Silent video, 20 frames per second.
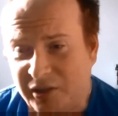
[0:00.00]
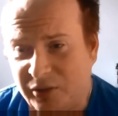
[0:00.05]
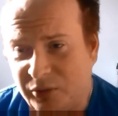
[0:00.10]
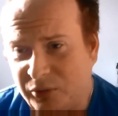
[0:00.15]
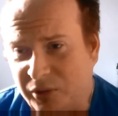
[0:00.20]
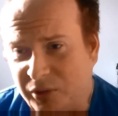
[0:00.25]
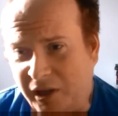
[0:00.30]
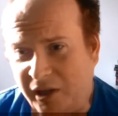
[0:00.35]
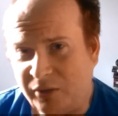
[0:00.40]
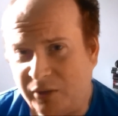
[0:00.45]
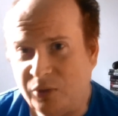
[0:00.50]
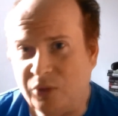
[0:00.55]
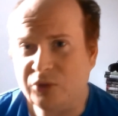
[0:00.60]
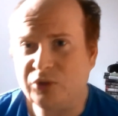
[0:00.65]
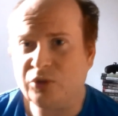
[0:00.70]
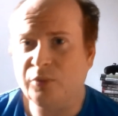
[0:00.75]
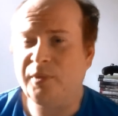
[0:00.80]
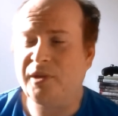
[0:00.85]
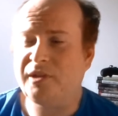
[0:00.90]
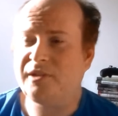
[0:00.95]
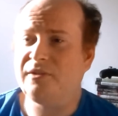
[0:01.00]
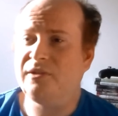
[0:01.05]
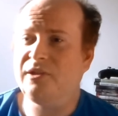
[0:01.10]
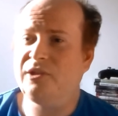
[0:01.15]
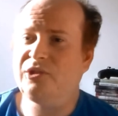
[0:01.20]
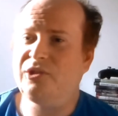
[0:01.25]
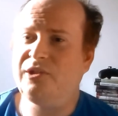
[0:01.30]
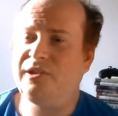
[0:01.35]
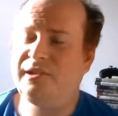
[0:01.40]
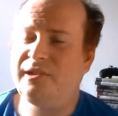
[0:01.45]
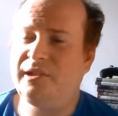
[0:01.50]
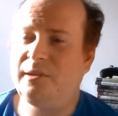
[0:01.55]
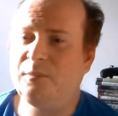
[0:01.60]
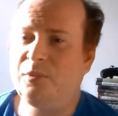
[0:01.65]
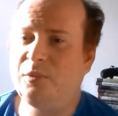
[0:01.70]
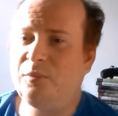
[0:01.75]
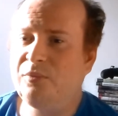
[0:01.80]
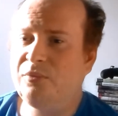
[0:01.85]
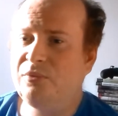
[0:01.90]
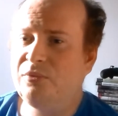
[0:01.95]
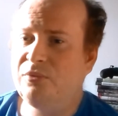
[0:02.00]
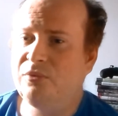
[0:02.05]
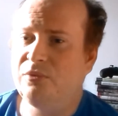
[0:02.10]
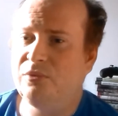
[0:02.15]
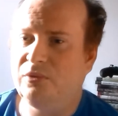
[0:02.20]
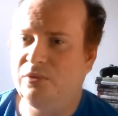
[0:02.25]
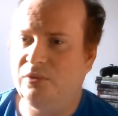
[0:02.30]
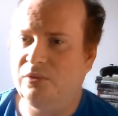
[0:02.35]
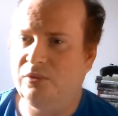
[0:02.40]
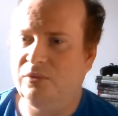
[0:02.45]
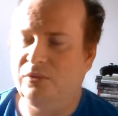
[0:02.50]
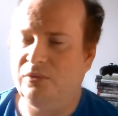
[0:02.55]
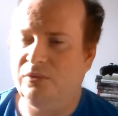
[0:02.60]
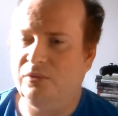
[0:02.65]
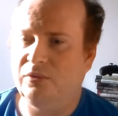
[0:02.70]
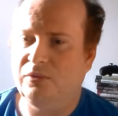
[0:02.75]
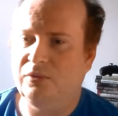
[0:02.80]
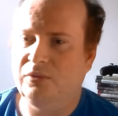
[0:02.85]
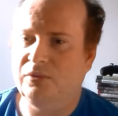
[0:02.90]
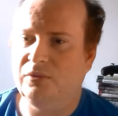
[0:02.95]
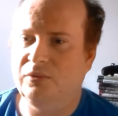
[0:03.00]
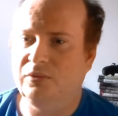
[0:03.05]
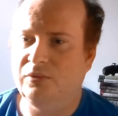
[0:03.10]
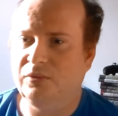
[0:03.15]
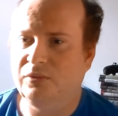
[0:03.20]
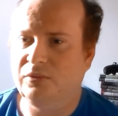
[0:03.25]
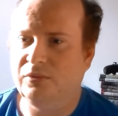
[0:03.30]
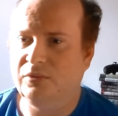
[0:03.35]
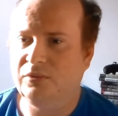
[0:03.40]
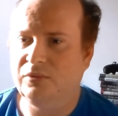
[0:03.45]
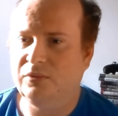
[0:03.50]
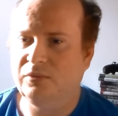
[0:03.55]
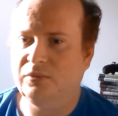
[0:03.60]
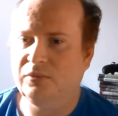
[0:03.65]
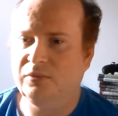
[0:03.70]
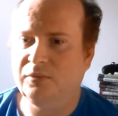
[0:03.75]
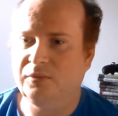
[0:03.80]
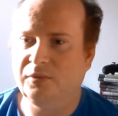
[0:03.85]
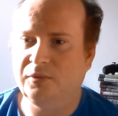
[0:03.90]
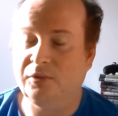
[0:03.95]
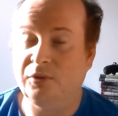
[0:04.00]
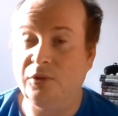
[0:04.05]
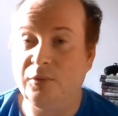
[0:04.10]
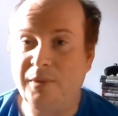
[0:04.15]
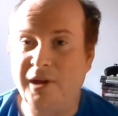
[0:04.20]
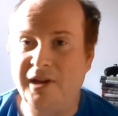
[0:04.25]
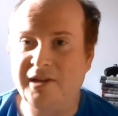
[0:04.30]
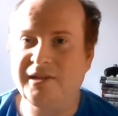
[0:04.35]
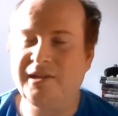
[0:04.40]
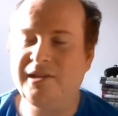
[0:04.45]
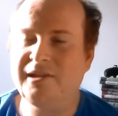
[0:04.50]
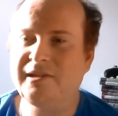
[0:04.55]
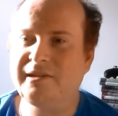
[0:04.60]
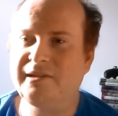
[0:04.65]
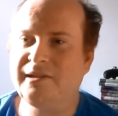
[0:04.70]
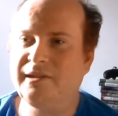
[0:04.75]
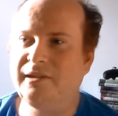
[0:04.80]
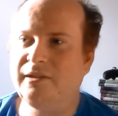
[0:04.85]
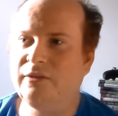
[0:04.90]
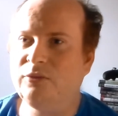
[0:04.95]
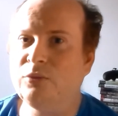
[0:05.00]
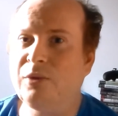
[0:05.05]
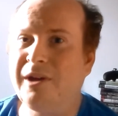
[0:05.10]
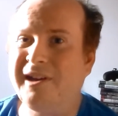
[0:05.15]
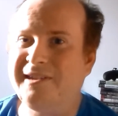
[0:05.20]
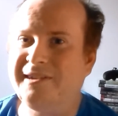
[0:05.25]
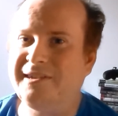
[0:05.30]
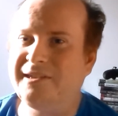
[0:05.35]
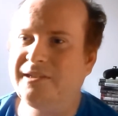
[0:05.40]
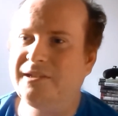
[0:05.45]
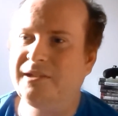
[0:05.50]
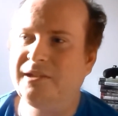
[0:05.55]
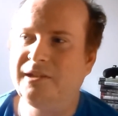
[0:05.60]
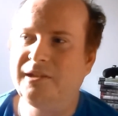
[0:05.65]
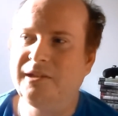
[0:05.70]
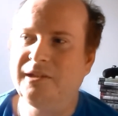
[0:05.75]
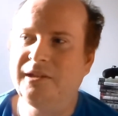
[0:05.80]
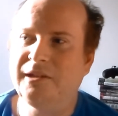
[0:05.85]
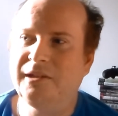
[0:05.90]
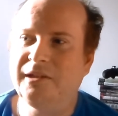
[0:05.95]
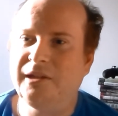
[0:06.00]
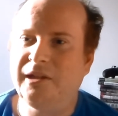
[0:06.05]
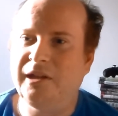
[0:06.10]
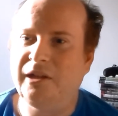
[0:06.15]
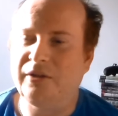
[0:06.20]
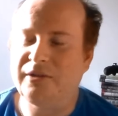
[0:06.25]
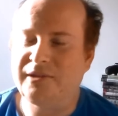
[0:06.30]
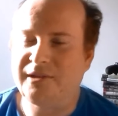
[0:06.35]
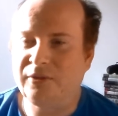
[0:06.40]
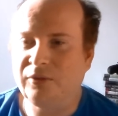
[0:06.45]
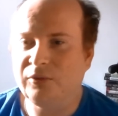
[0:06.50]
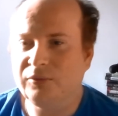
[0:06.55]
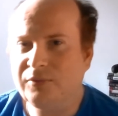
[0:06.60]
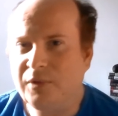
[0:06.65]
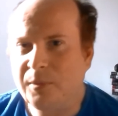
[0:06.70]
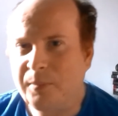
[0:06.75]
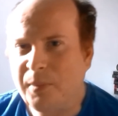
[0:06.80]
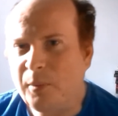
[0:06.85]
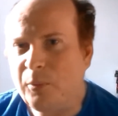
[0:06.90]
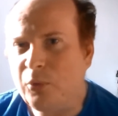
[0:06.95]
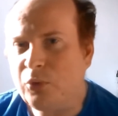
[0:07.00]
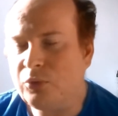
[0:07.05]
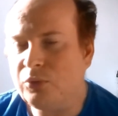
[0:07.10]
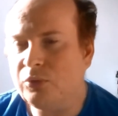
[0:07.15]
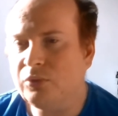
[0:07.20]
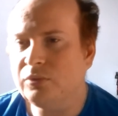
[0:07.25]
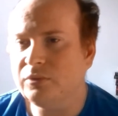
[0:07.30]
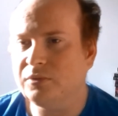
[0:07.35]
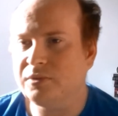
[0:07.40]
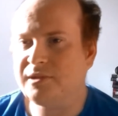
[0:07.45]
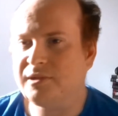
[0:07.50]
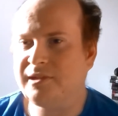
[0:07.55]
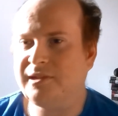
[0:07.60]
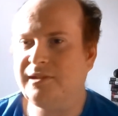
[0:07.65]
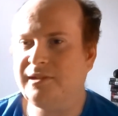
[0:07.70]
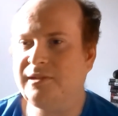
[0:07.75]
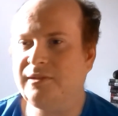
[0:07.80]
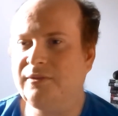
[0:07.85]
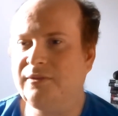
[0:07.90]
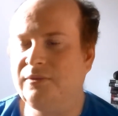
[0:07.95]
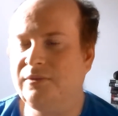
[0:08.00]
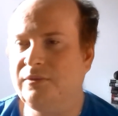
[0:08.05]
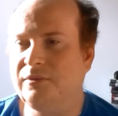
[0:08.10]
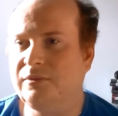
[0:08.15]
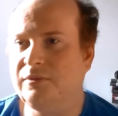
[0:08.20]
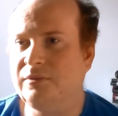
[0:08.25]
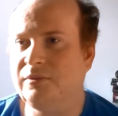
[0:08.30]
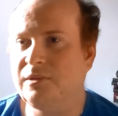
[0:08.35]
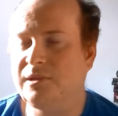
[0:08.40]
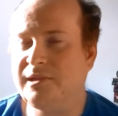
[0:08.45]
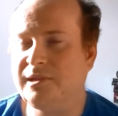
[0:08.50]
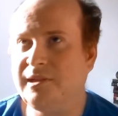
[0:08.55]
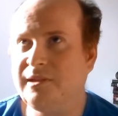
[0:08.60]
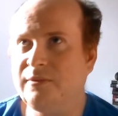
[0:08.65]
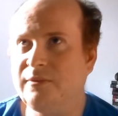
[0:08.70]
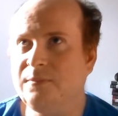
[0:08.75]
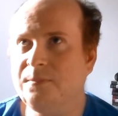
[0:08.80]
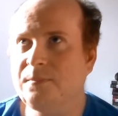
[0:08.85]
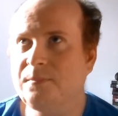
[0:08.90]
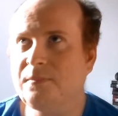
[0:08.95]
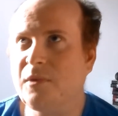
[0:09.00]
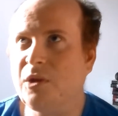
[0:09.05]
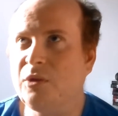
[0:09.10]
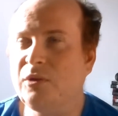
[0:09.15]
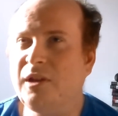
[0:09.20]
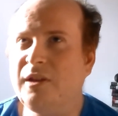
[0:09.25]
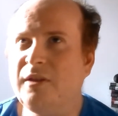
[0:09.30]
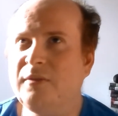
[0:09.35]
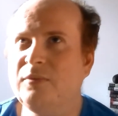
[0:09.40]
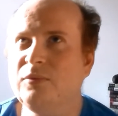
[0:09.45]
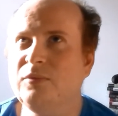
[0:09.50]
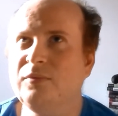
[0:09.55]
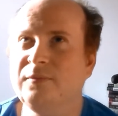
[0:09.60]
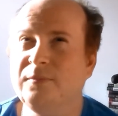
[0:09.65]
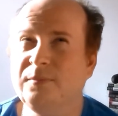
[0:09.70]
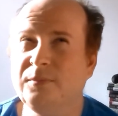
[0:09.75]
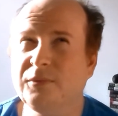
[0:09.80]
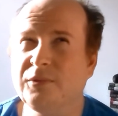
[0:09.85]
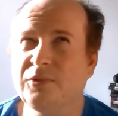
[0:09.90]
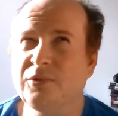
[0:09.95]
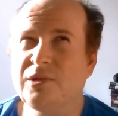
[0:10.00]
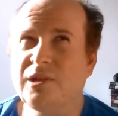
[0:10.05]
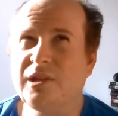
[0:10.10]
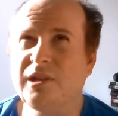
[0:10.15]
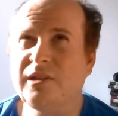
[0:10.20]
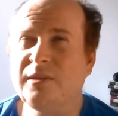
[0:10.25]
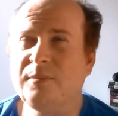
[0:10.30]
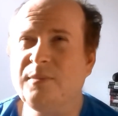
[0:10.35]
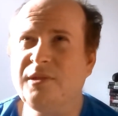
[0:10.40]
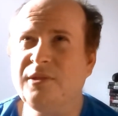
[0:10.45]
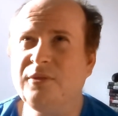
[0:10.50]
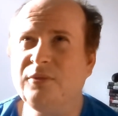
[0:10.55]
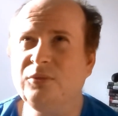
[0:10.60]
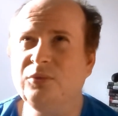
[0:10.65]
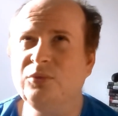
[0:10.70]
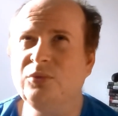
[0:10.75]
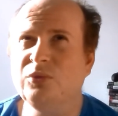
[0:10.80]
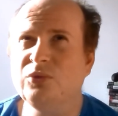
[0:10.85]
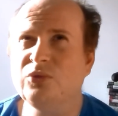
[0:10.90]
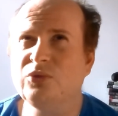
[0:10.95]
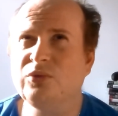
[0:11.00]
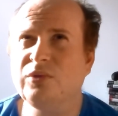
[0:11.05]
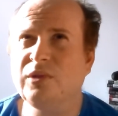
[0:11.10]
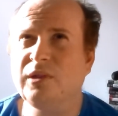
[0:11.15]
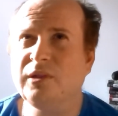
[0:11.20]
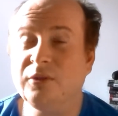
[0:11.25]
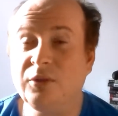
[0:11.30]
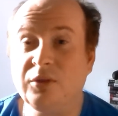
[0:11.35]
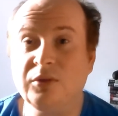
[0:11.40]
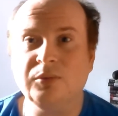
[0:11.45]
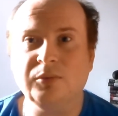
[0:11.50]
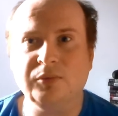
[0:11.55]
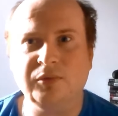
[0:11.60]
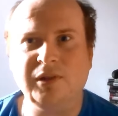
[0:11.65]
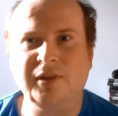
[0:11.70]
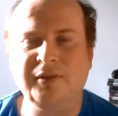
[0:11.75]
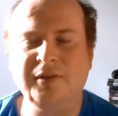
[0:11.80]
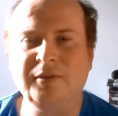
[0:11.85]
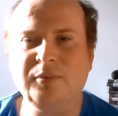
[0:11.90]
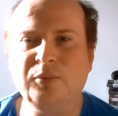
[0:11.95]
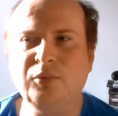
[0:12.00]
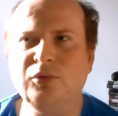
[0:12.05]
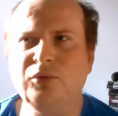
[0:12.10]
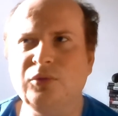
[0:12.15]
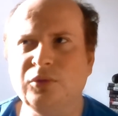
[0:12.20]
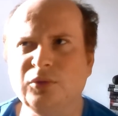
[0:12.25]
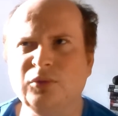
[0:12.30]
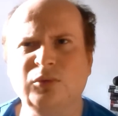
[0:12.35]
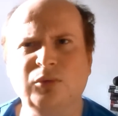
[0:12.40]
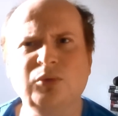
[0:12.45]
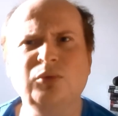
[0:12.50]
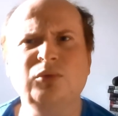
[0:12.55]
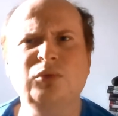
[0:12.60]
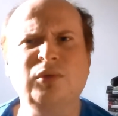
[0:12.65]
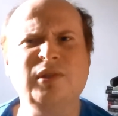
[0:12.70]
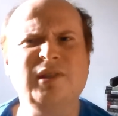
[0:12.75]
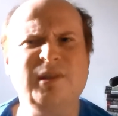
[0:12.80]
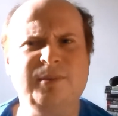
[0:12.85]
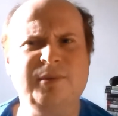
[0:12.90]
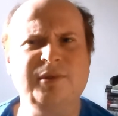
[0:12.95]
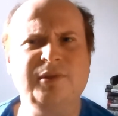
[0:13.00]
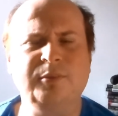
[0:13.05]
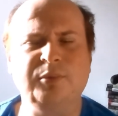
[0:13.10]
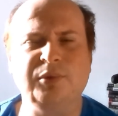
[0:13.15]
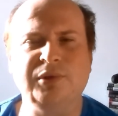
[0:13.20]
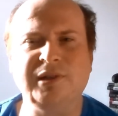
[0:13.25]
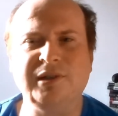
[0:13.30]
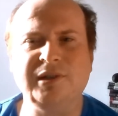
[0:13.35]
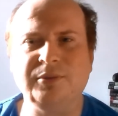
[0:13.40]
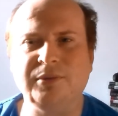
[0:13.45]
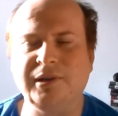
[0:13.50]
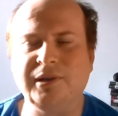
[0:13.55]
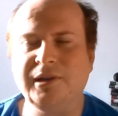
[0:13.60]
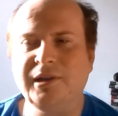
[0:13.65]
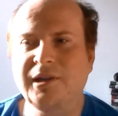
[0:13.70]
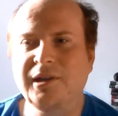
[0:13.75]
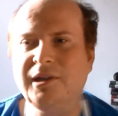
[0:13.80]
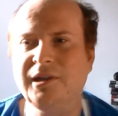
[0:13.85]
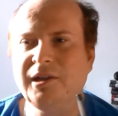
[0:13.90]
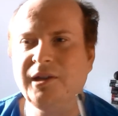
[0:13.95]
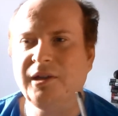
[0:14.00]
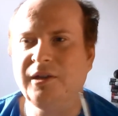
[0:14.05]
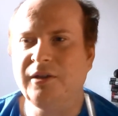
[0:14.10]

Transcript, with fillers: et autre personnage qui s'est un peu plus euh, remarqué, c'est Dwight. Alors, on ne le voit pas beaucoup dans cette euh, saison. On l'avait vu dans un épisode ou deux, je crois. Non, on l'avait vu dans deux ou trois épisodes peut-être, ouais.